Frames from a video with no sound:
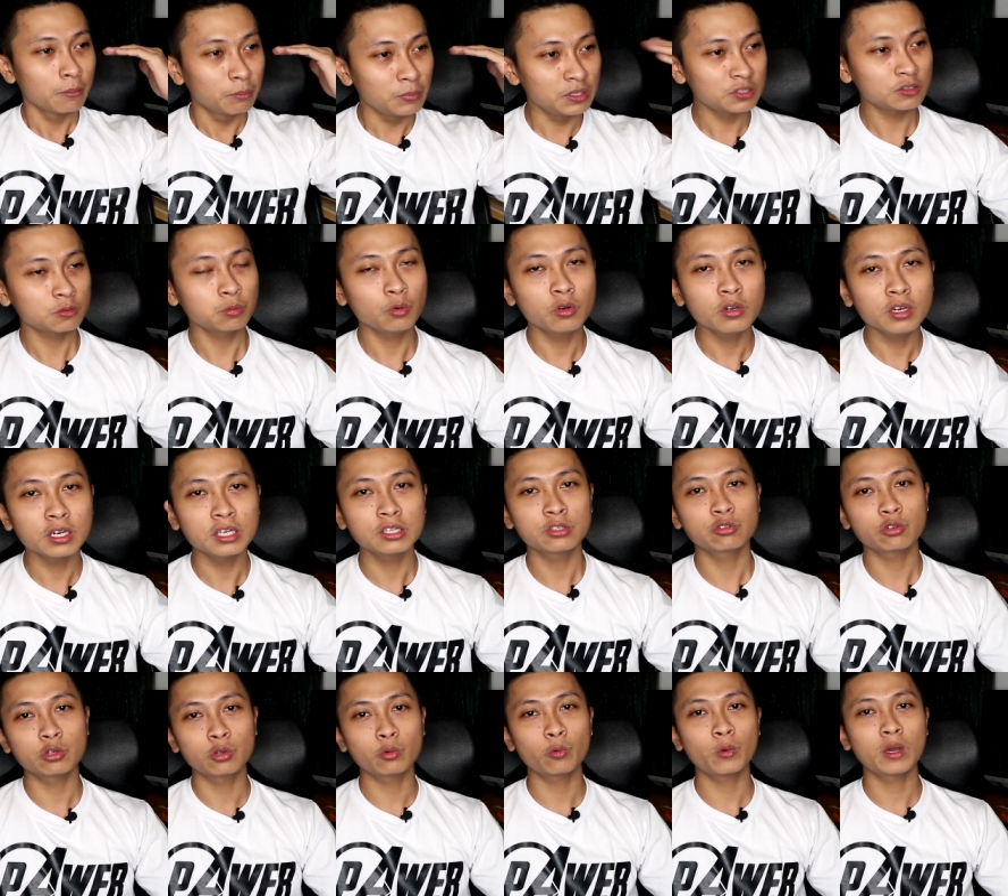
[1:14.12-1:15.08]
mismong
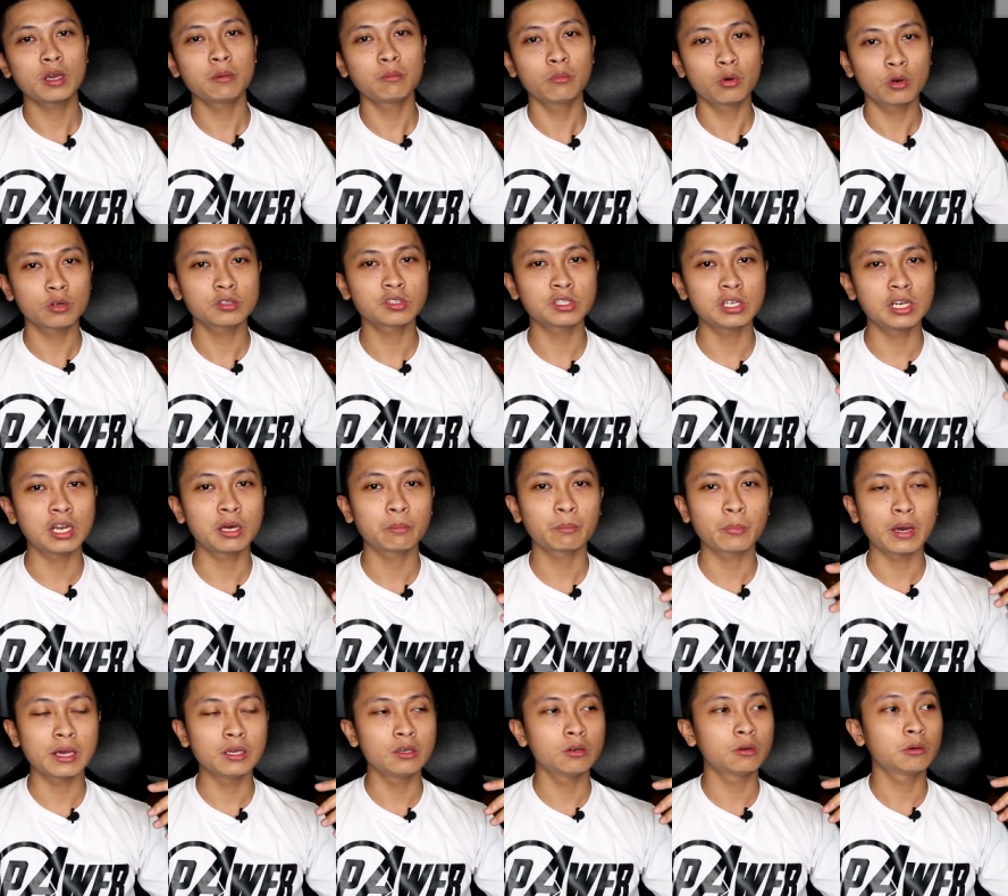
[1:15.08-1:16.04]
reason why mo sila
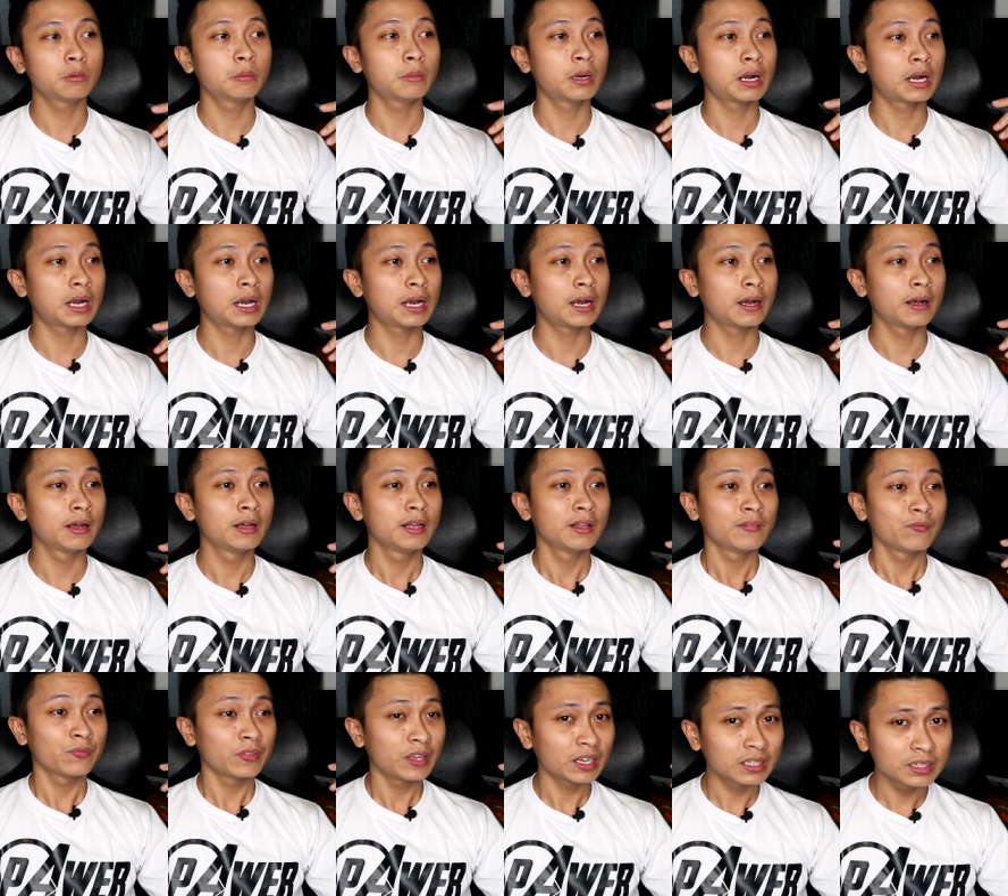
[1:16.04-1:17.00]
pa yung mga
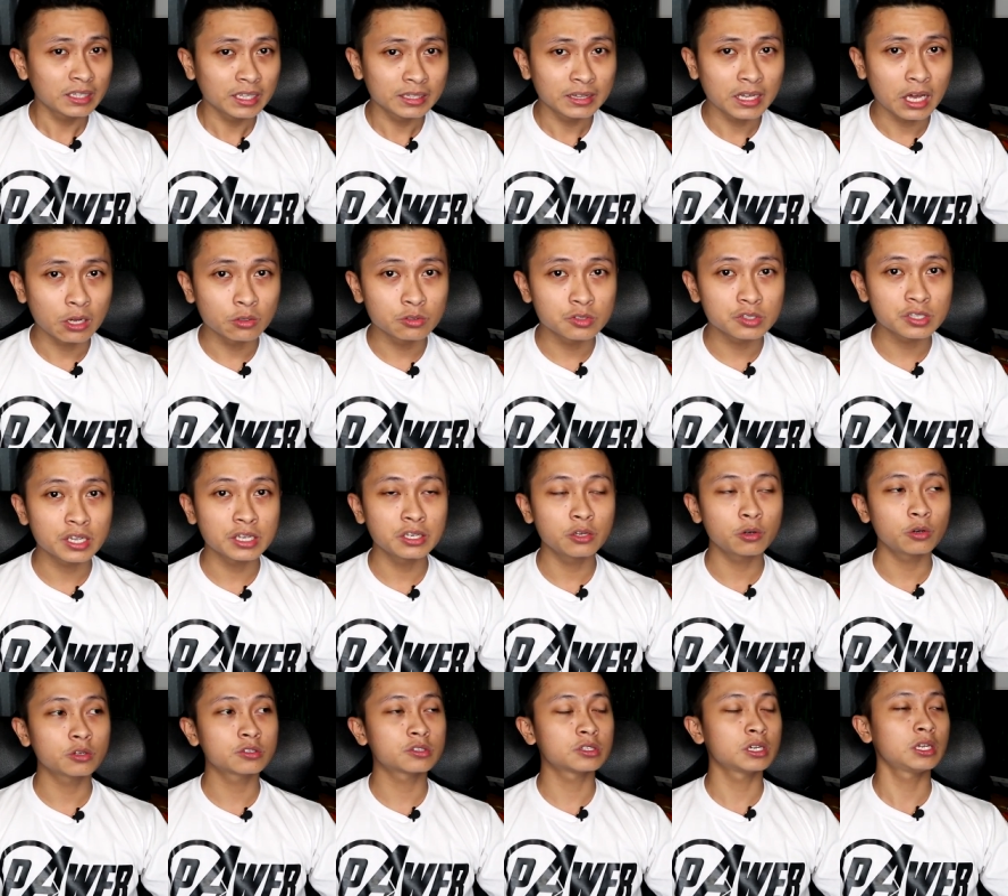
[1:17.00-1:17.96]
nagda-down
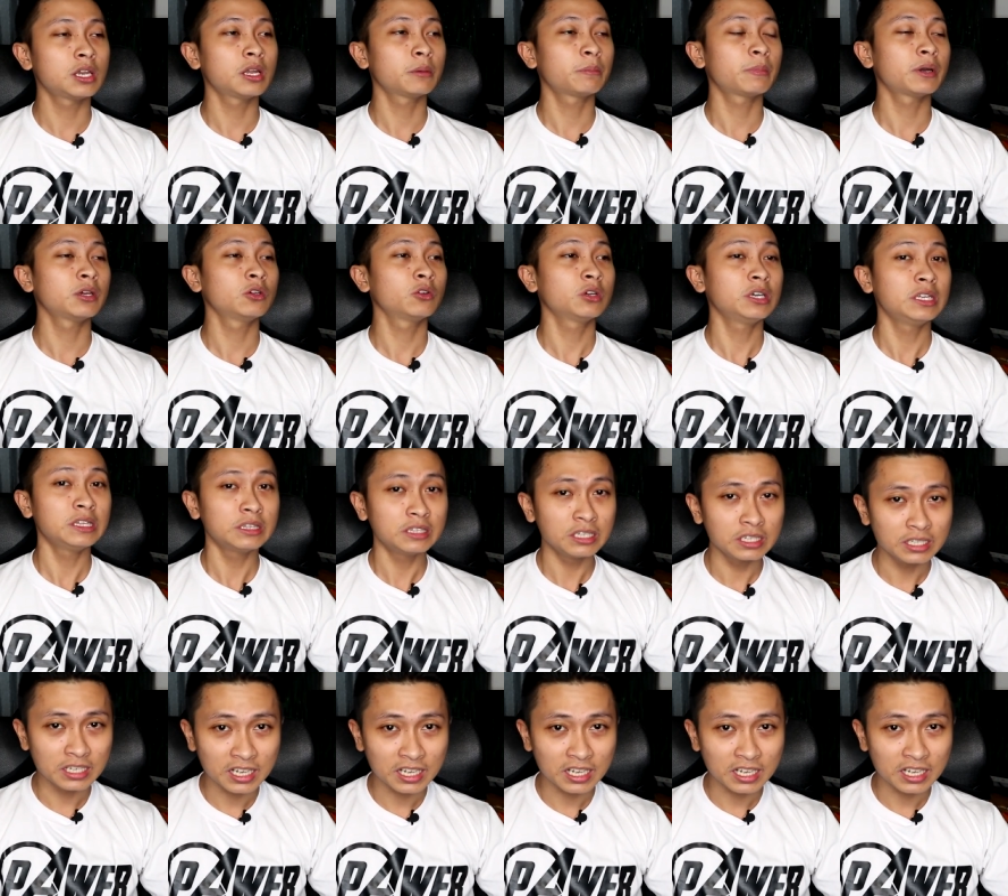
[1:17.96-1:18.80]
sa'yo, sila pa yung hindi